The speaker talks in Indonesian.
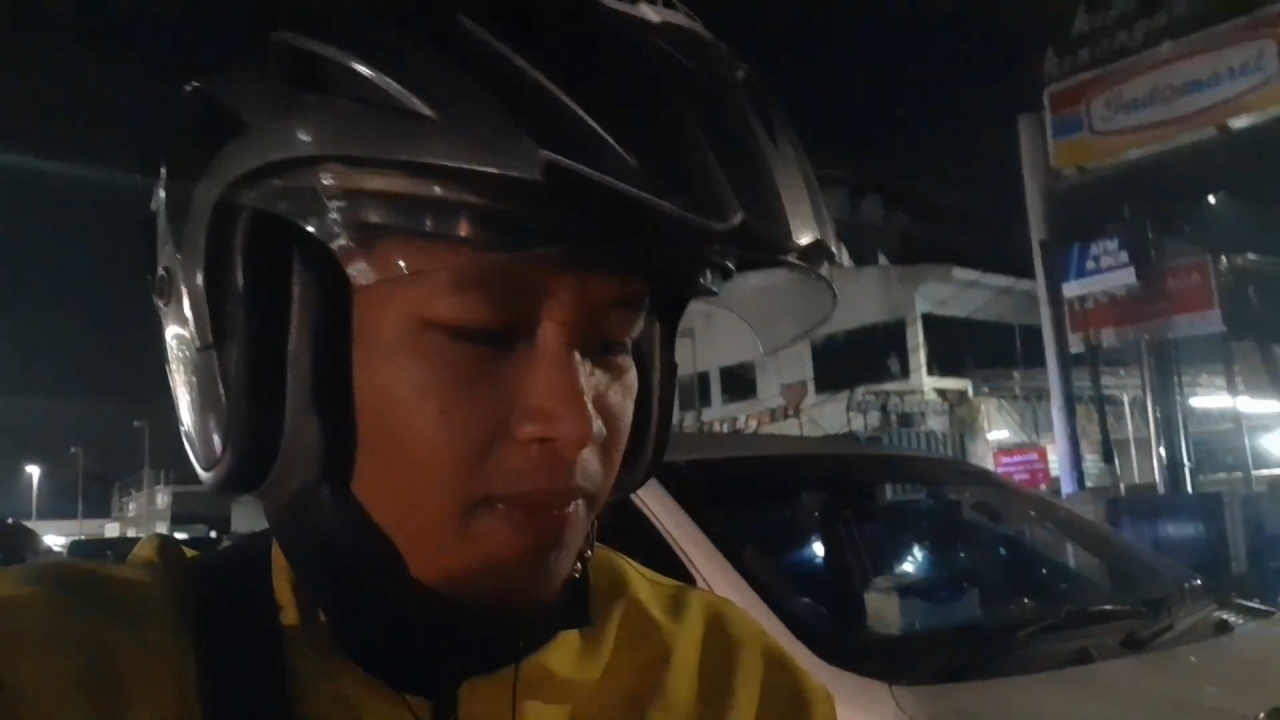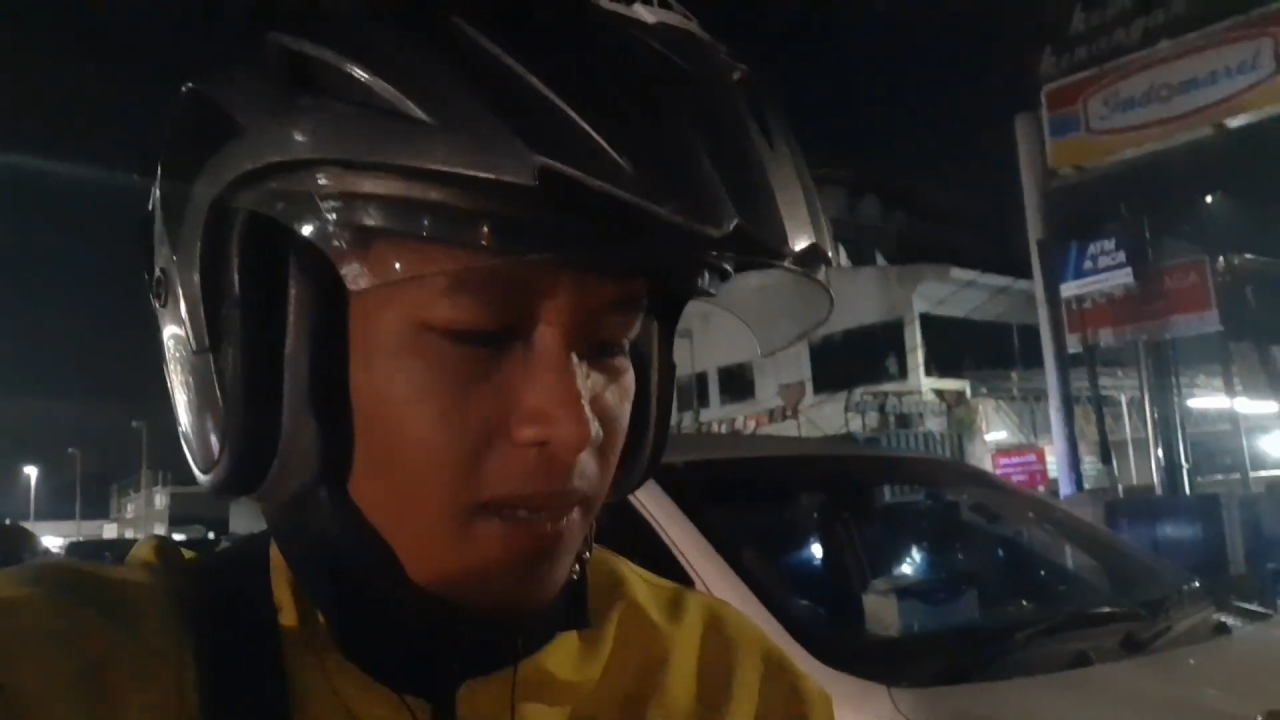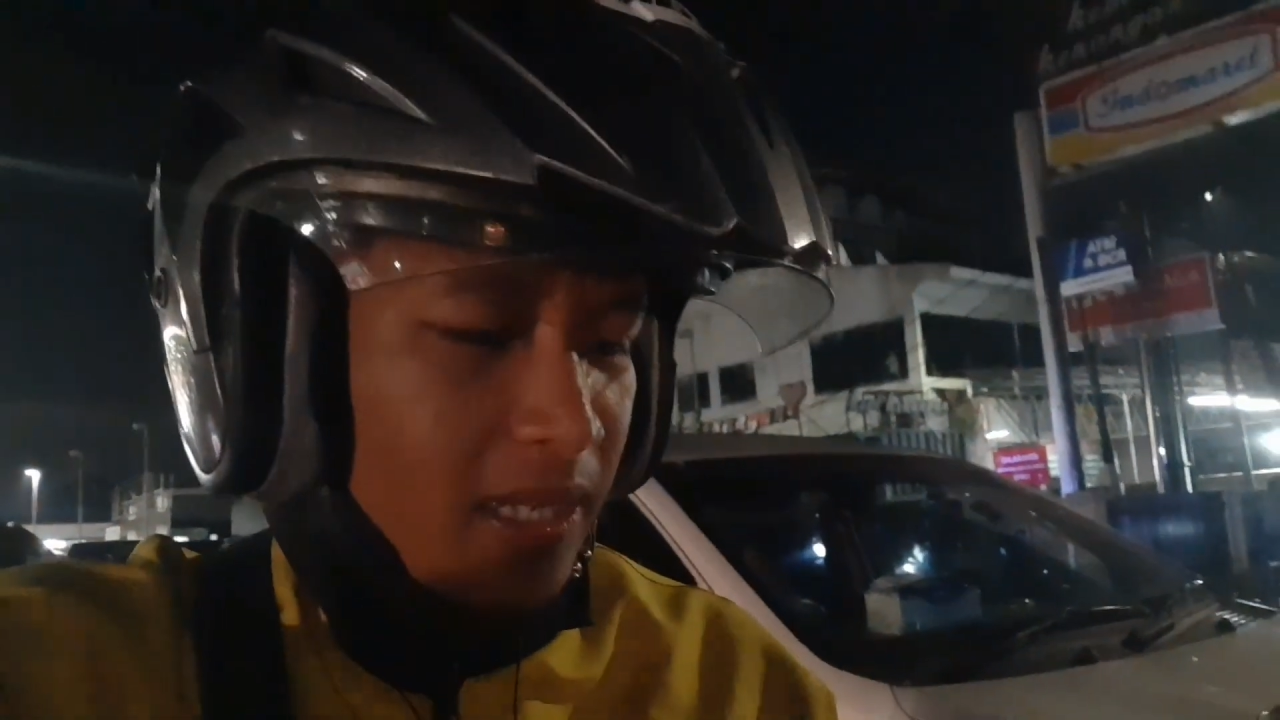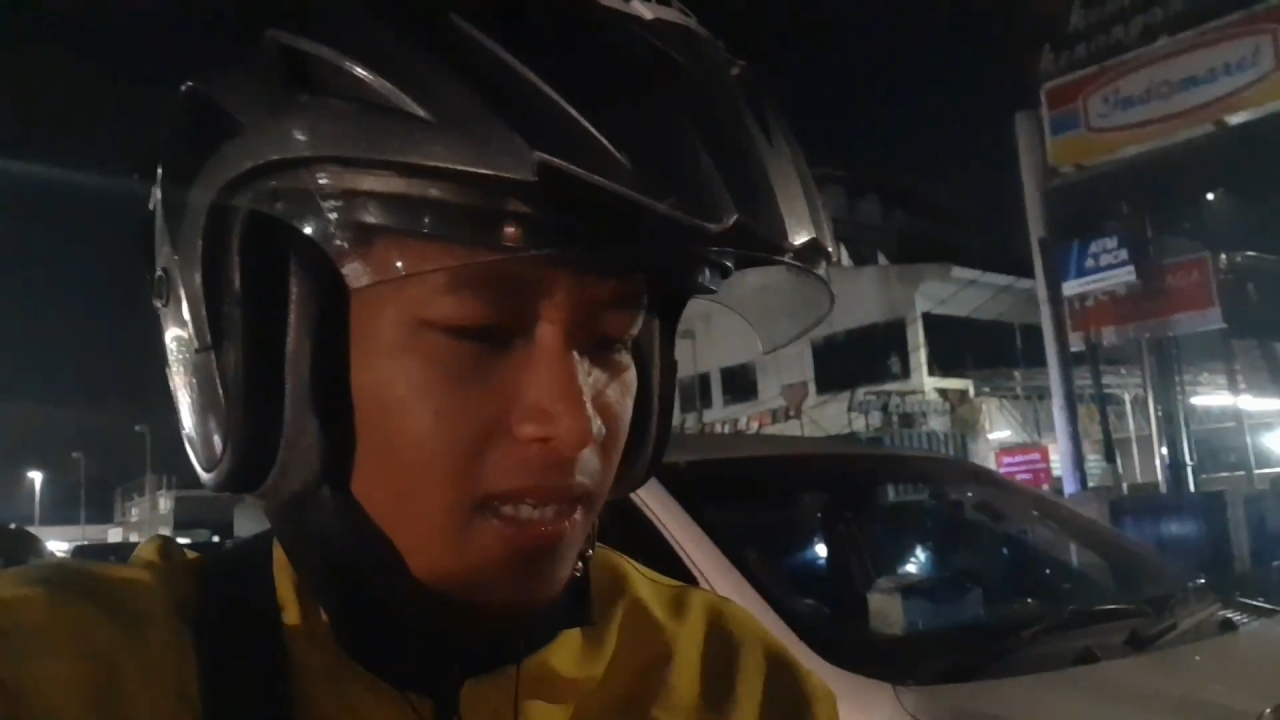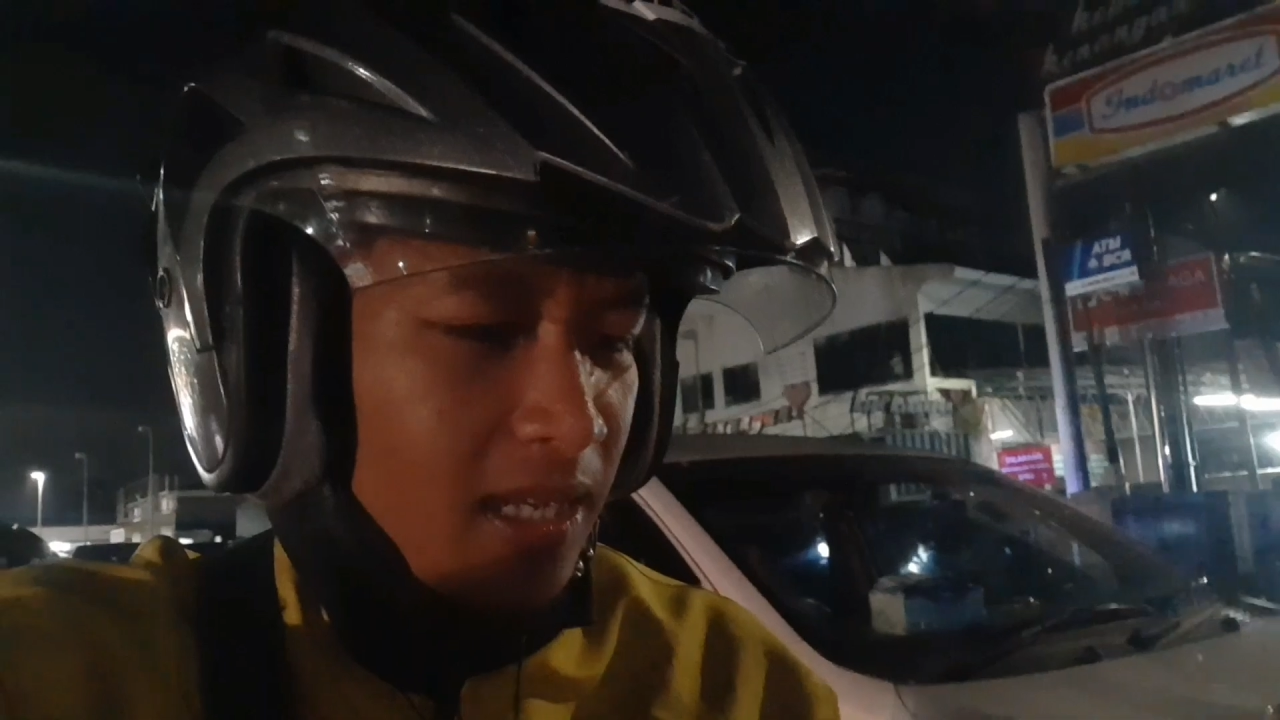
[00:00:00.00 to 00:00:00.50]

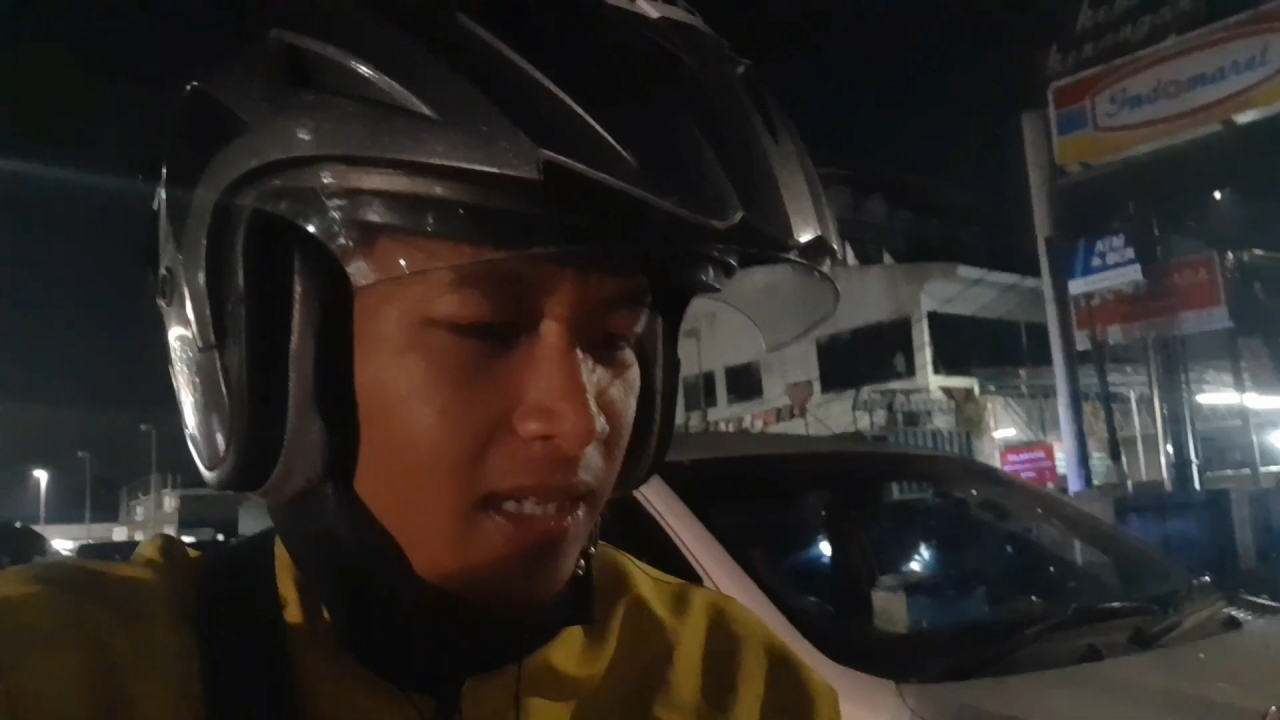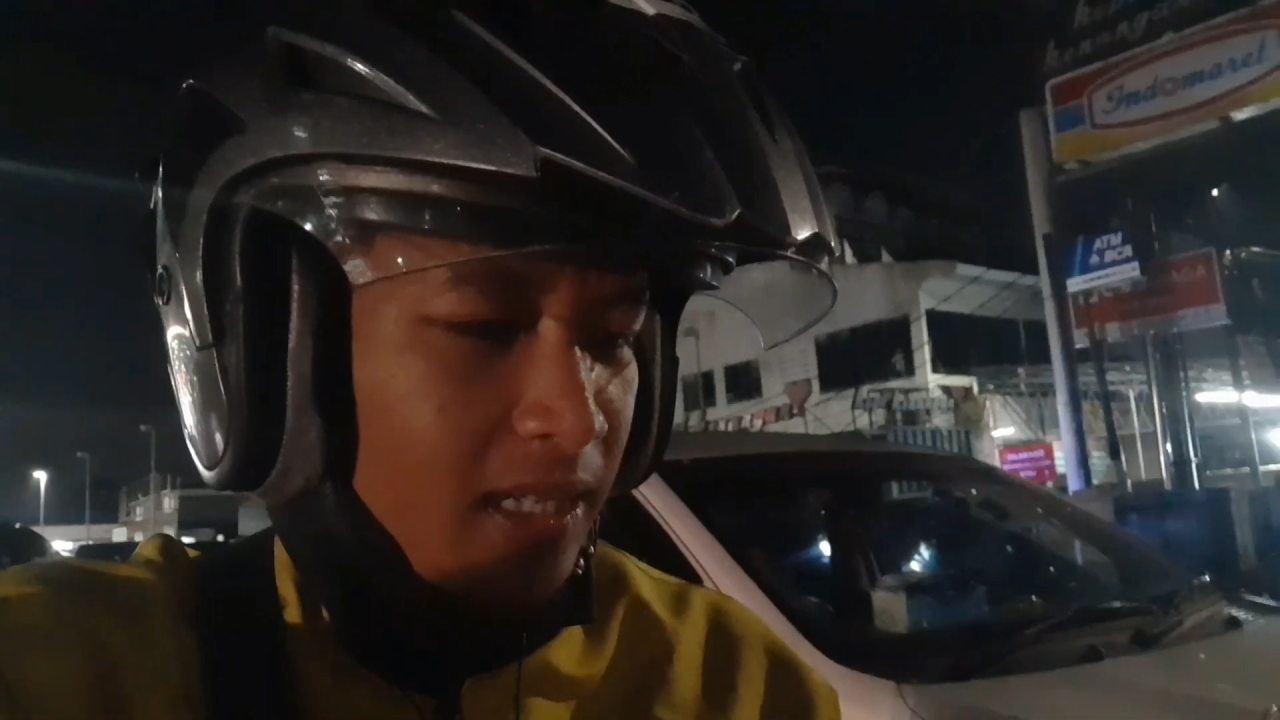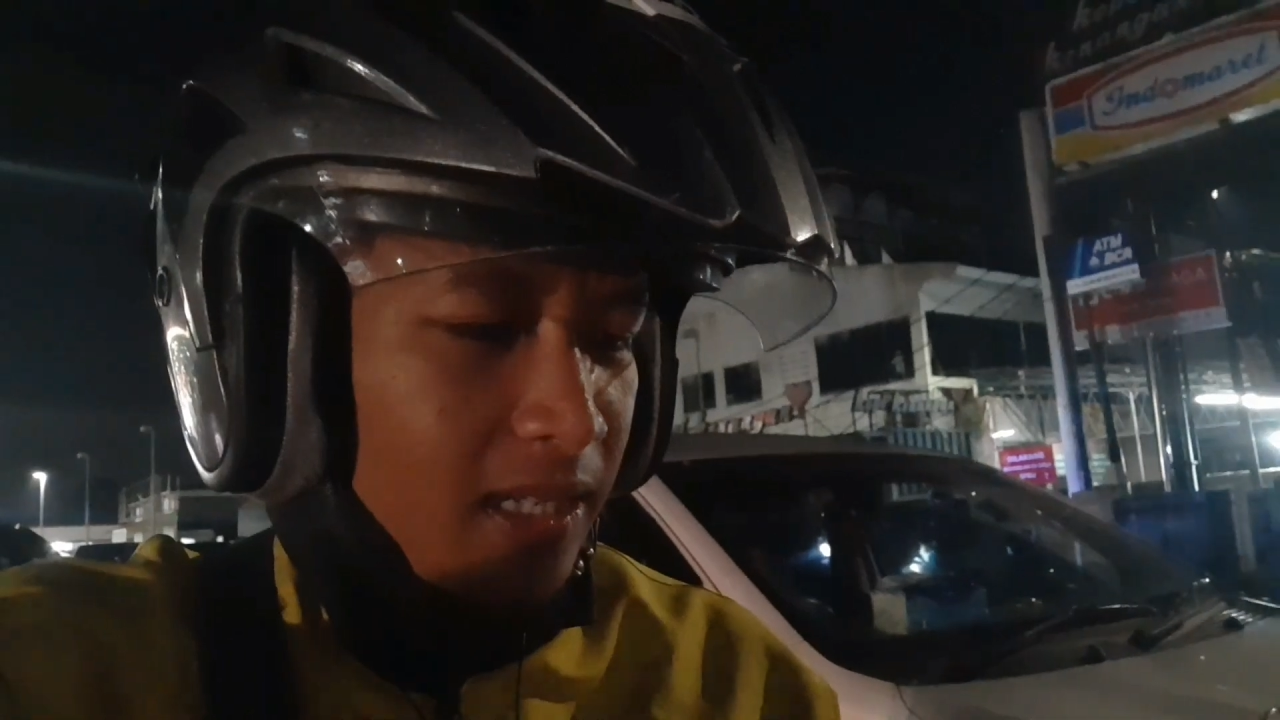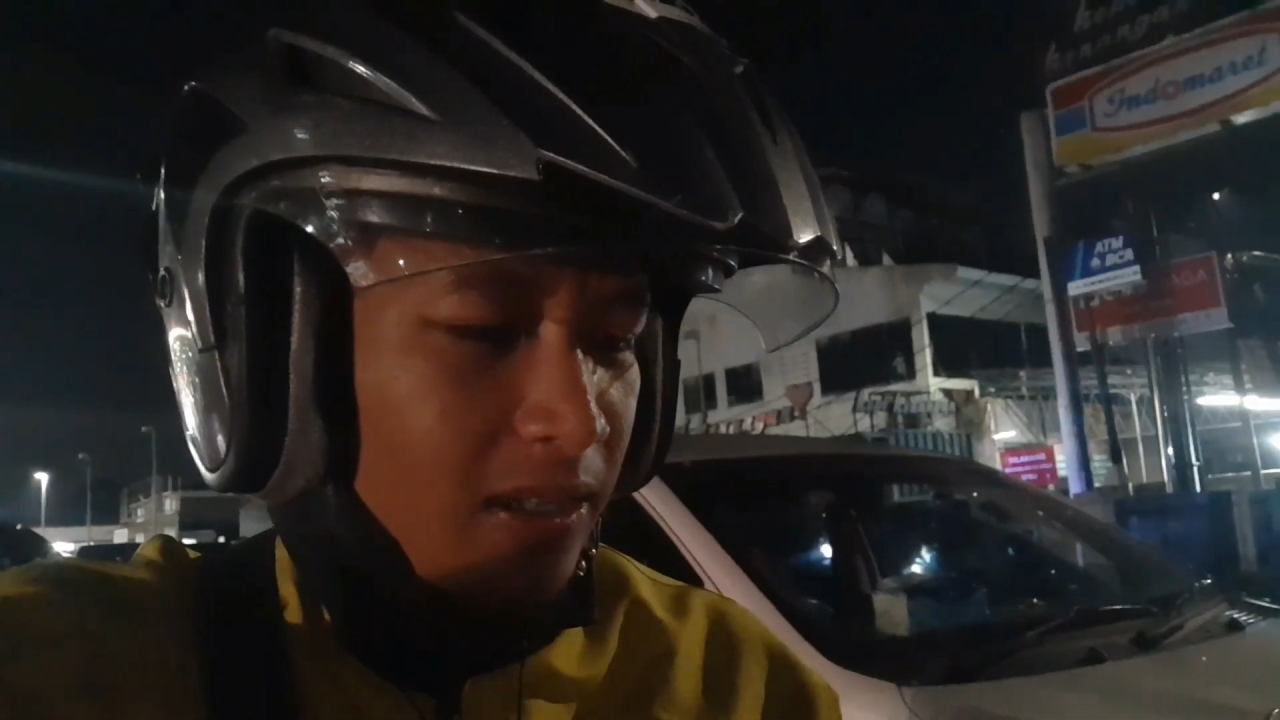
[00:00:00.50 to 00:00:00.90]
pagi hari